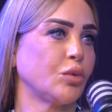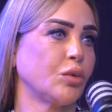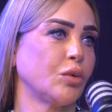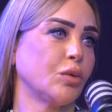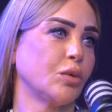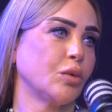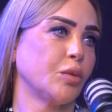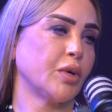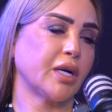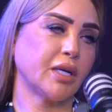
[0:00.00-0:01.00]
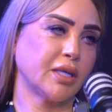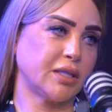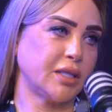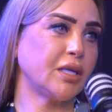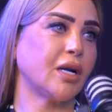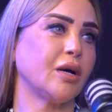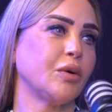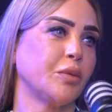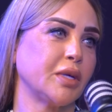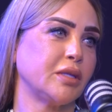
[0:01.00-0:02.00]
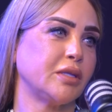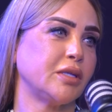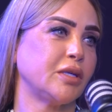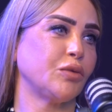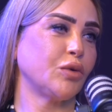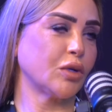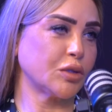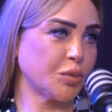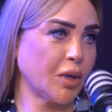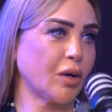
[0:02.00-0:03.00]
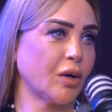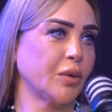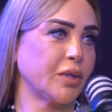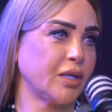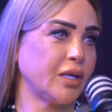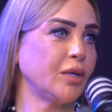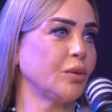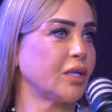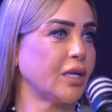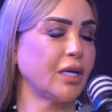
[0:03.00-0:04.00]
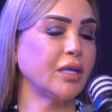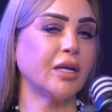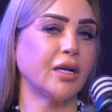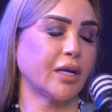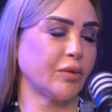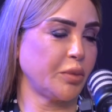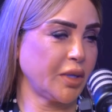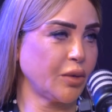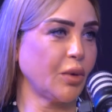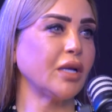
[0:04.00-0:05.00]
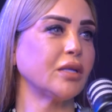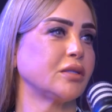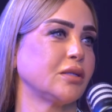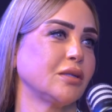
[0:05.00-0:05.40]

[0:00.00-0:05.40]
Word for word: ومبررات كتيره وبدي فرص مره واتنين وتلاته لكن بيجي وقت